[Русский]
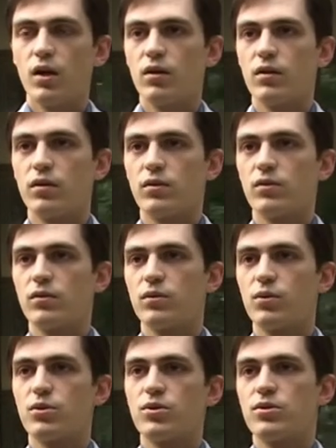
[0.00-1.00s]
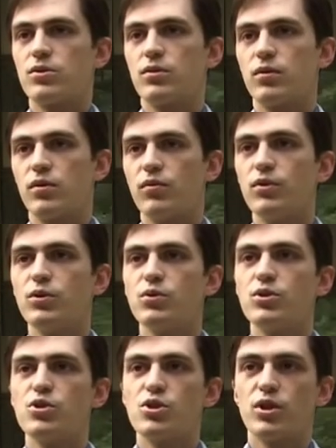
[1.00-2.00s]
То есть
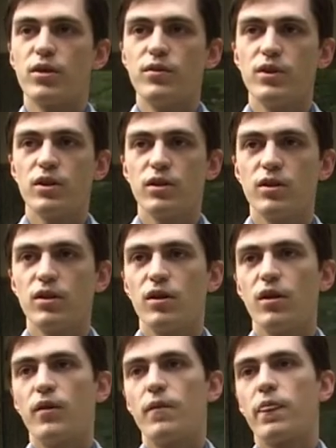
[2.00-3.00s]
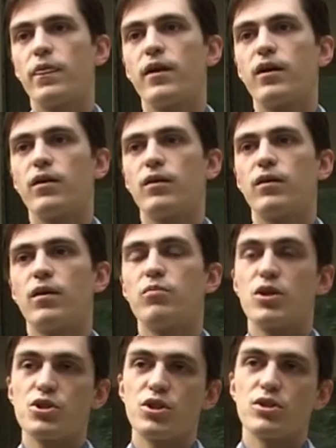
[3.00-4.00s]
вынудить человека
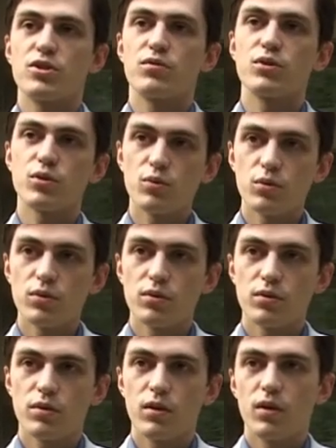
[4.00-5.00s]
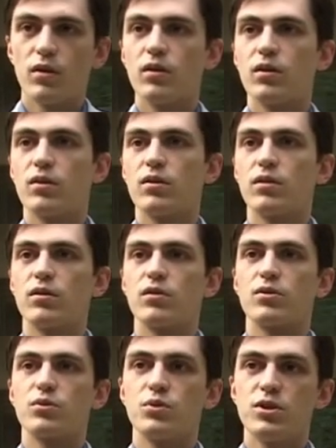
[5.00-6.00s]
обращаться в суд,
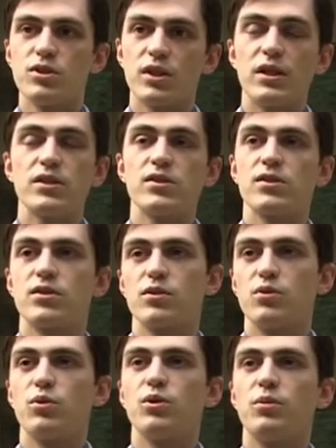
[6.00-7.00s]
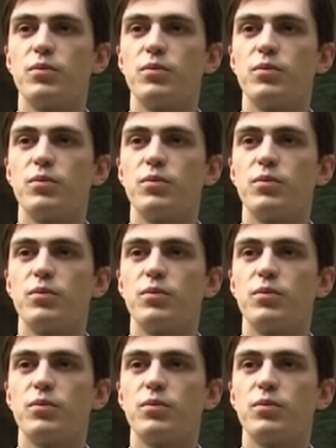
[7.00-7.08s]
судиться, а естественно это долгий